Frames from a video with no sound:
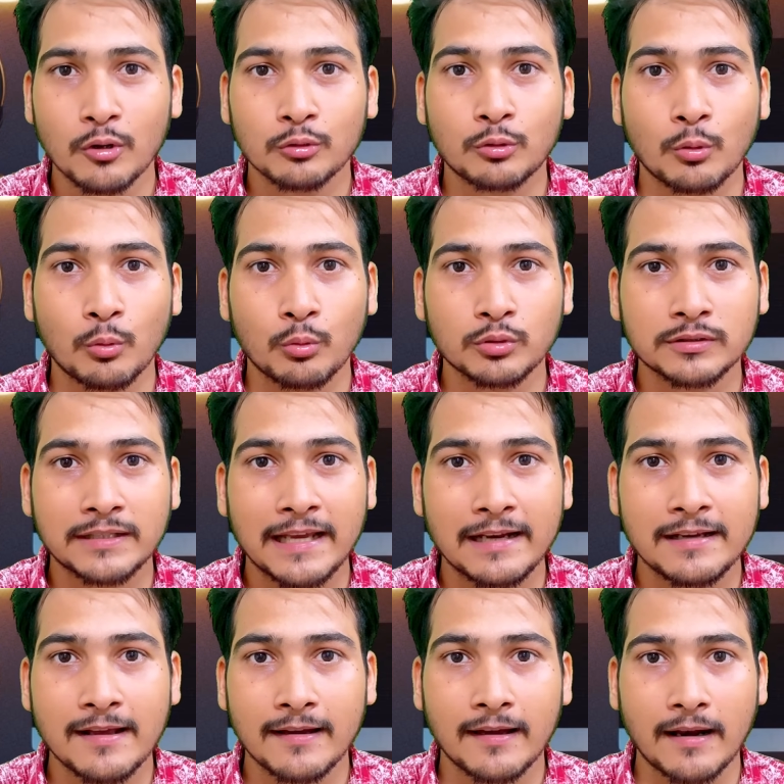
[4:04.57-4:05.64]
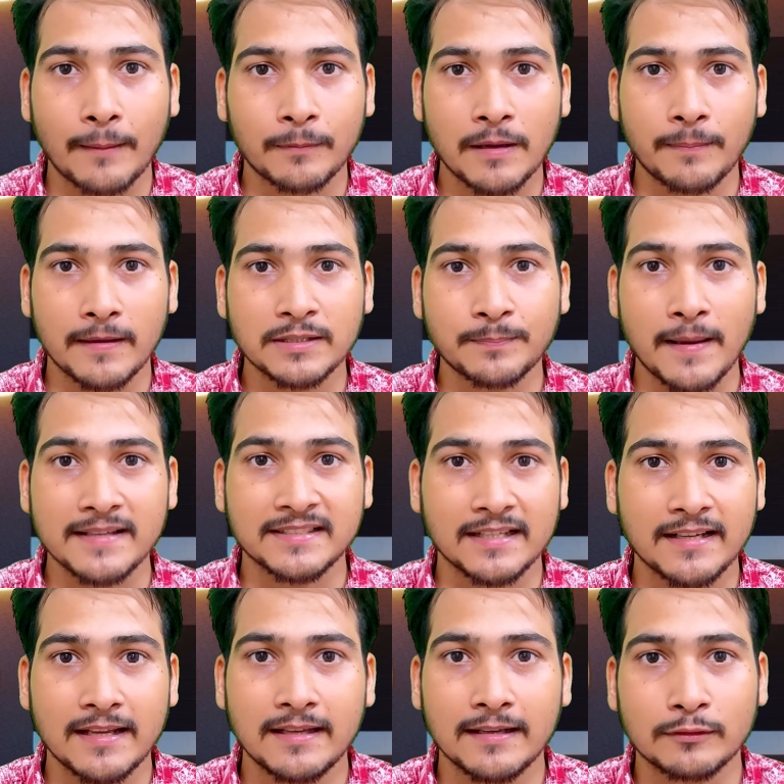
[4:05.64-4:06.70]
तो उसके लिए अगर आपके पास पैसा
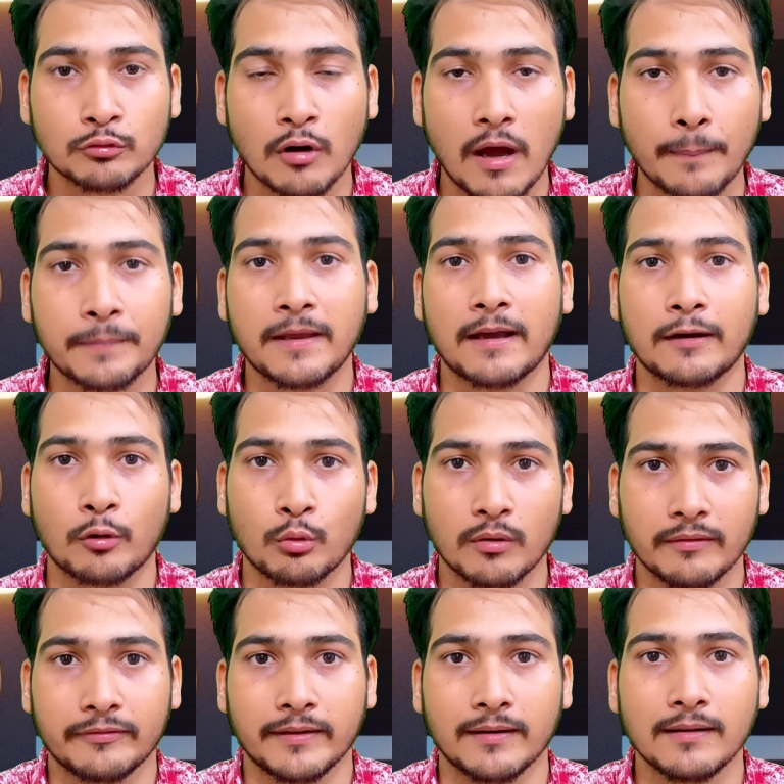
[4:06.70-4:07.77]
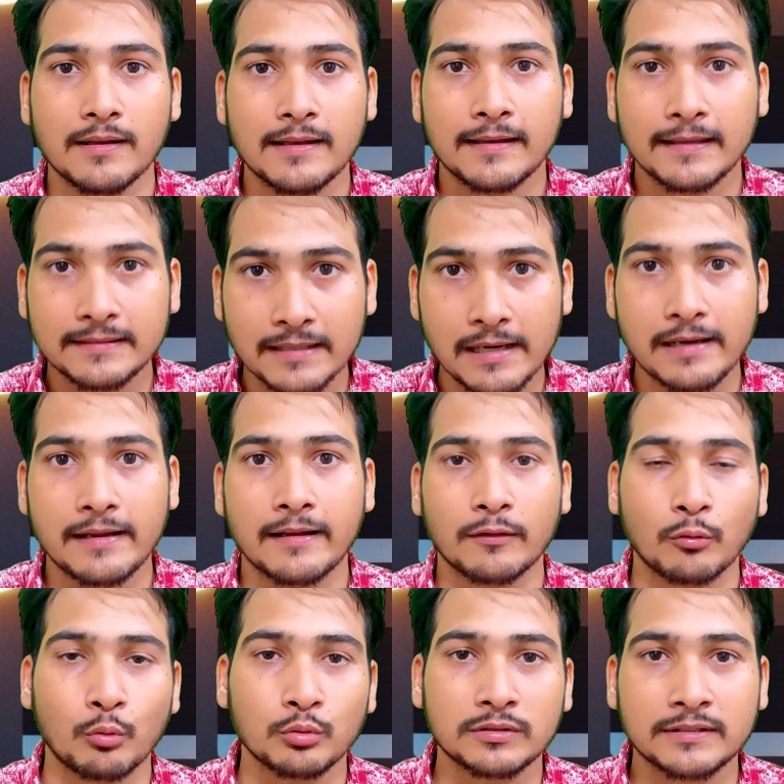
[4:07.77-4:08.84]
नहीं है तो आप क्या करोगे फिर इसीलिए
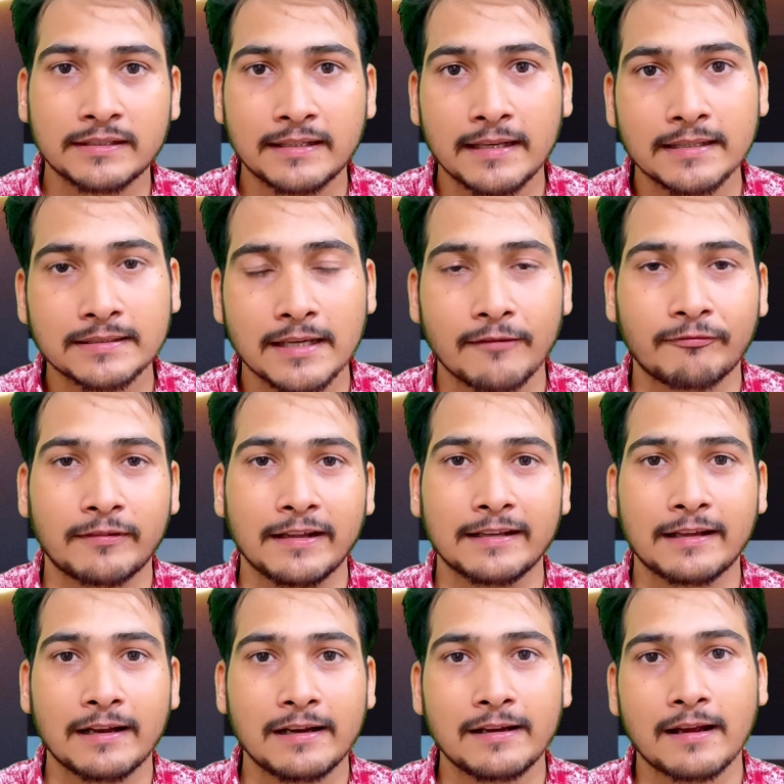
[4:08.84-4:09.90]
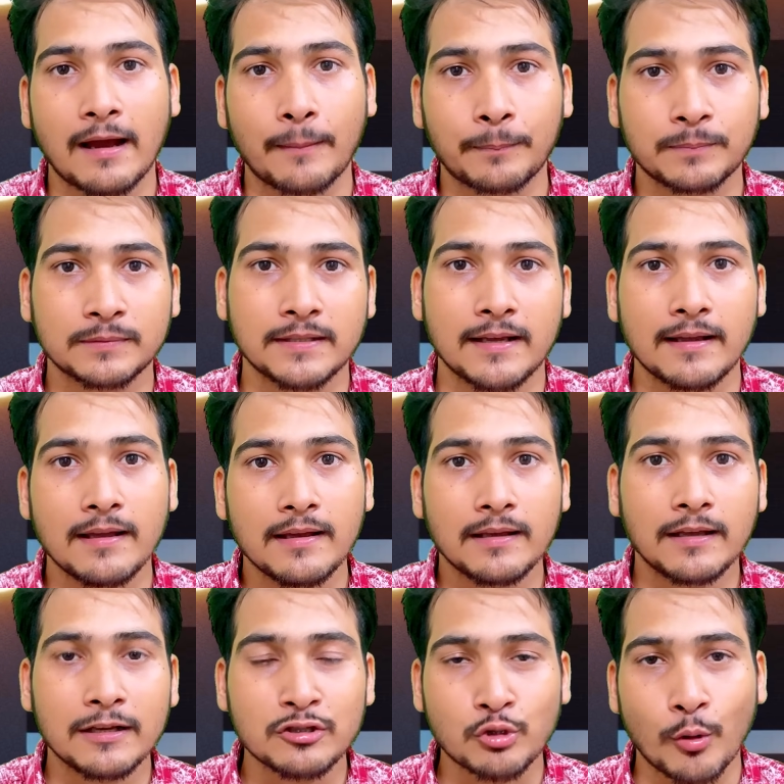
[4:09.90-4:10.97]
उसकी सेफ्टी के लिए आपसे
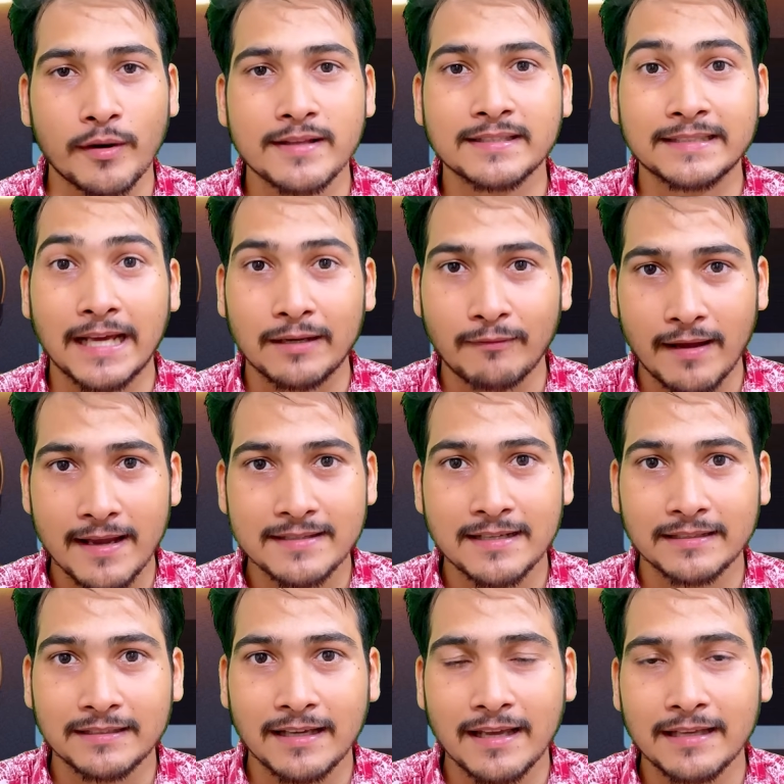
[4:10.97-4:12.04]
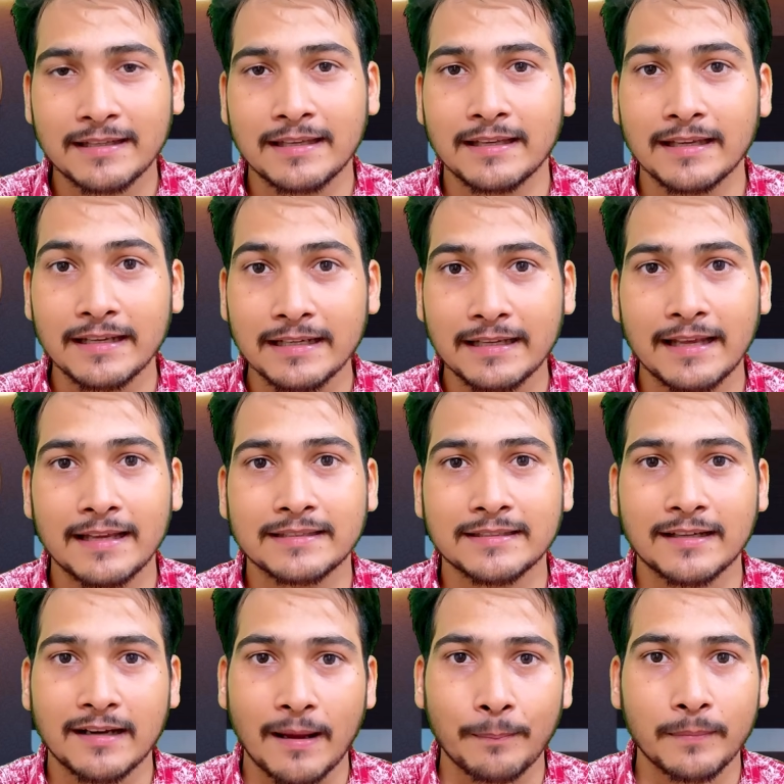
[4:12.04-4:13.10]
इंश्योरेंस करवाया जाता है कि इन केस
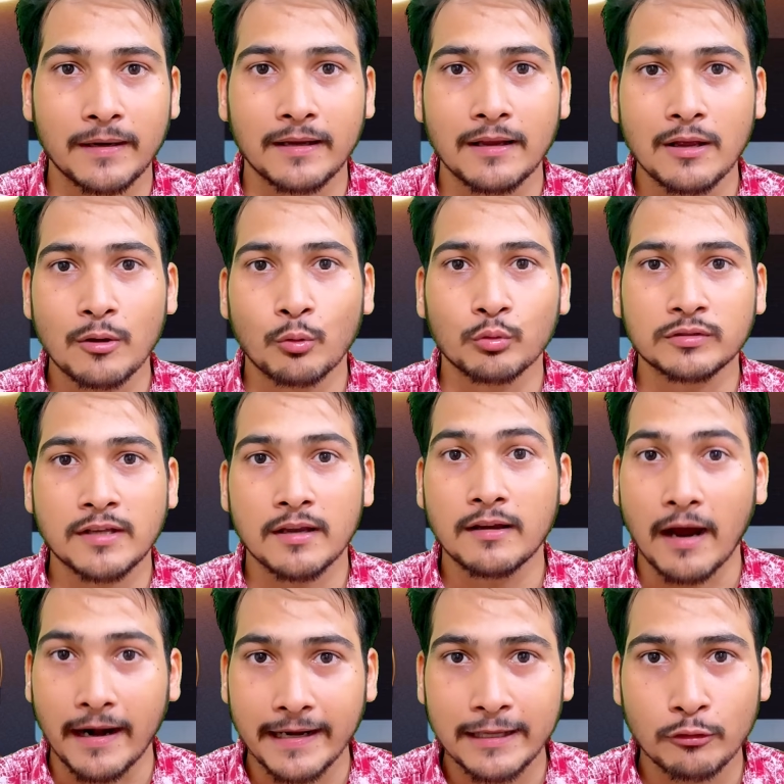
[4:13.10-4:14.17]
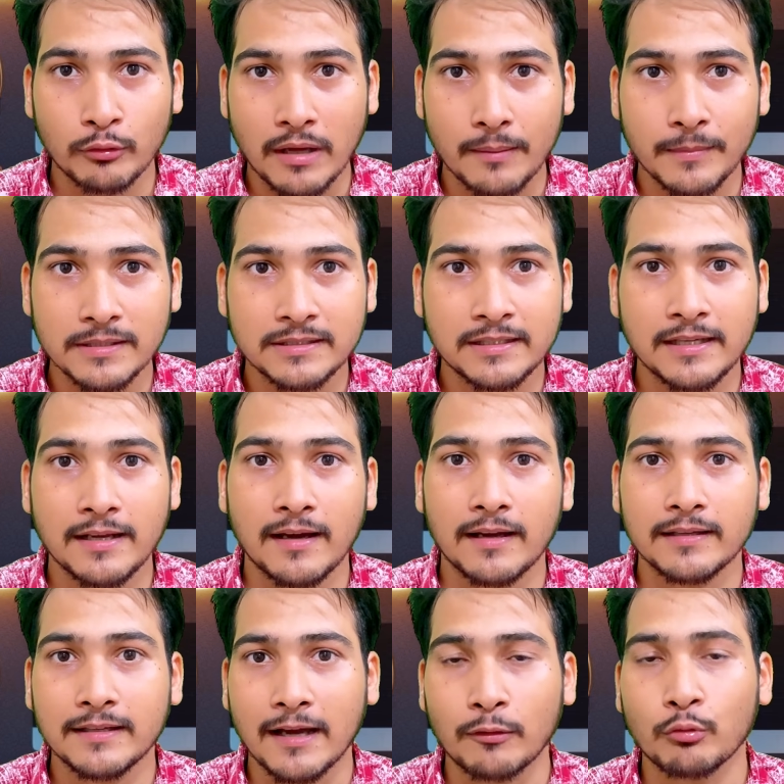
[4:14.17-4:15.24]
अगर आपने उसकी गाड़ी को डैमेज किया
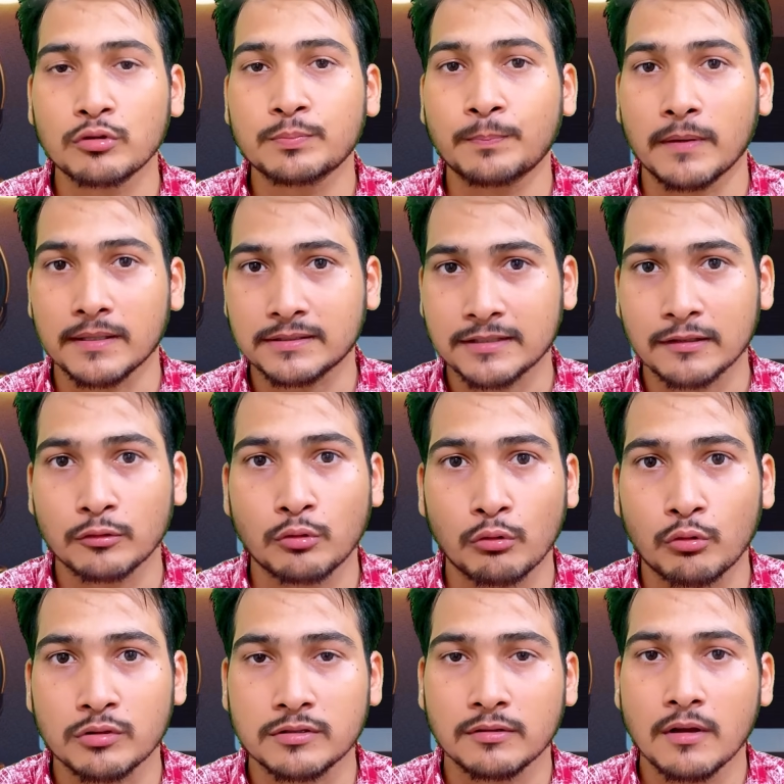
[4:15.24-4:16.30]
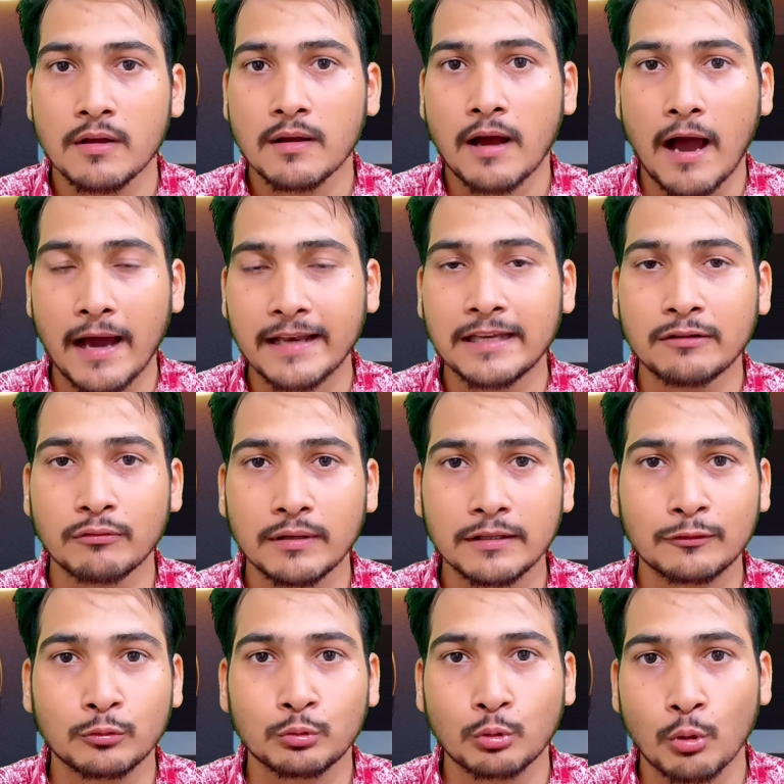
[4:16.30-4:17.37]
या उस पर्सन को कुछ हानि हुई
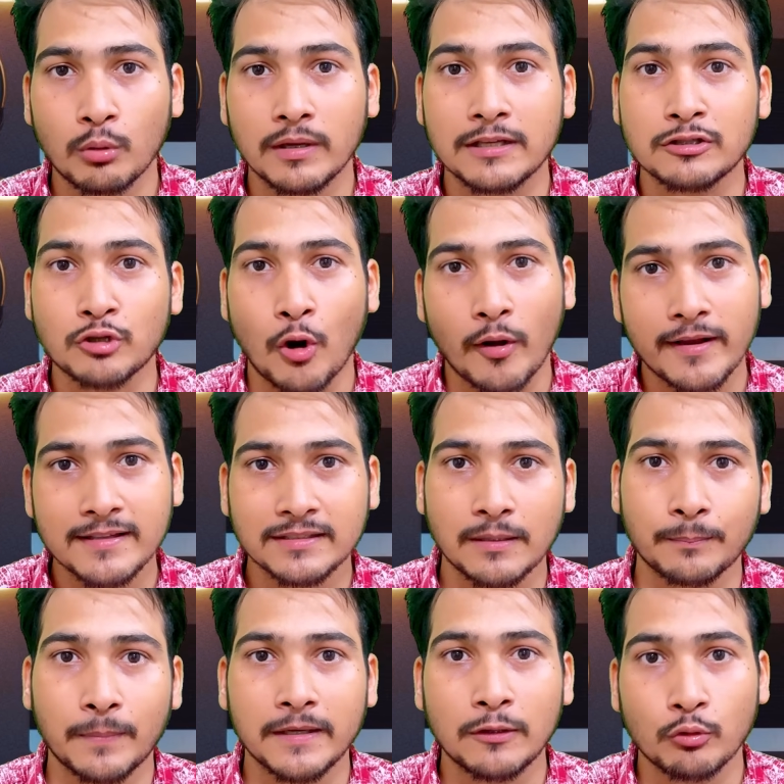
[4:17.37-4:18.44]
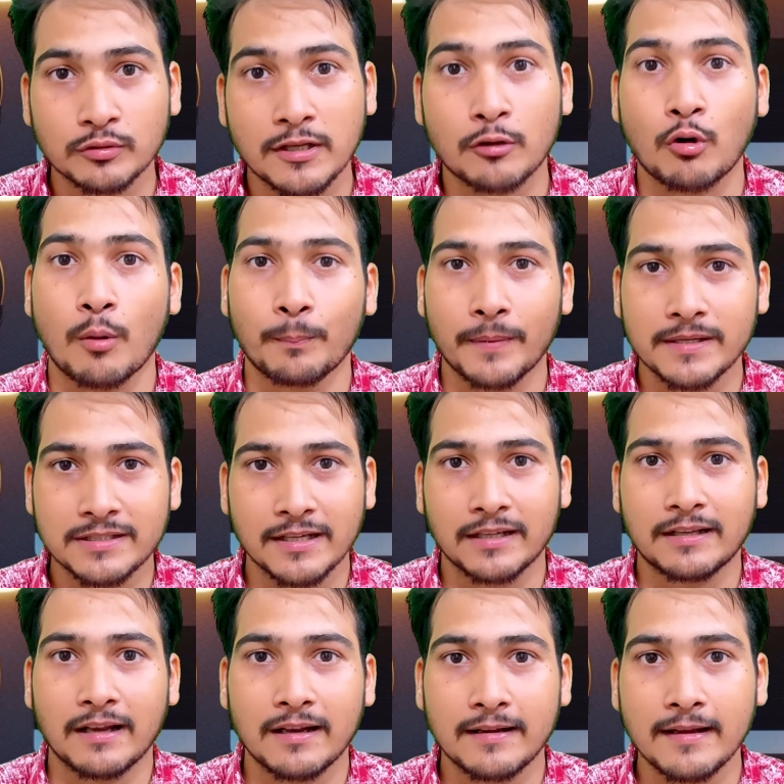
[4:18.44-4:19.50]
तो इंश्योरेंस कंपनी उसे कॉम्पनसेट
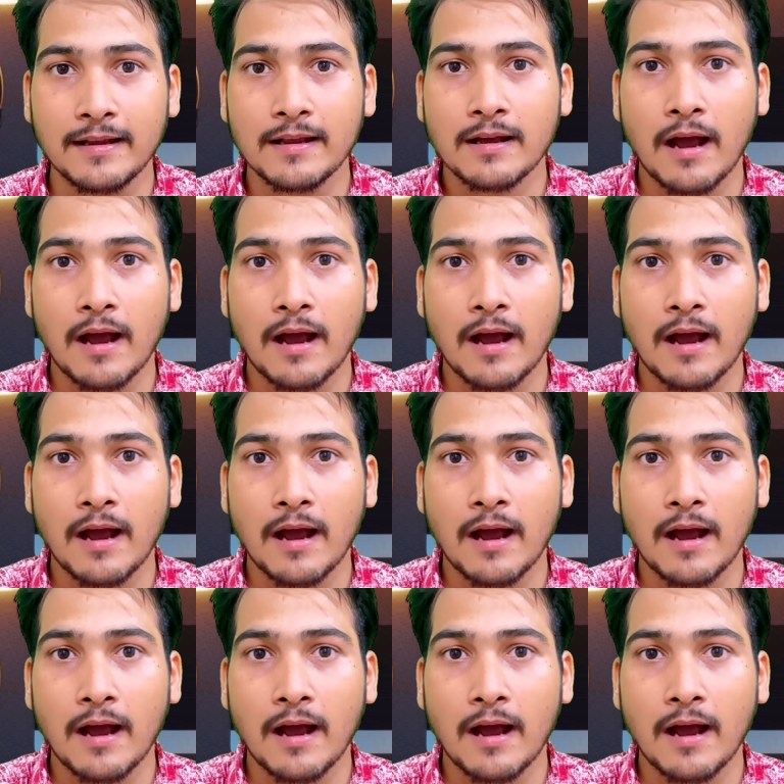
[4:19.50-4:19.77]
करेगी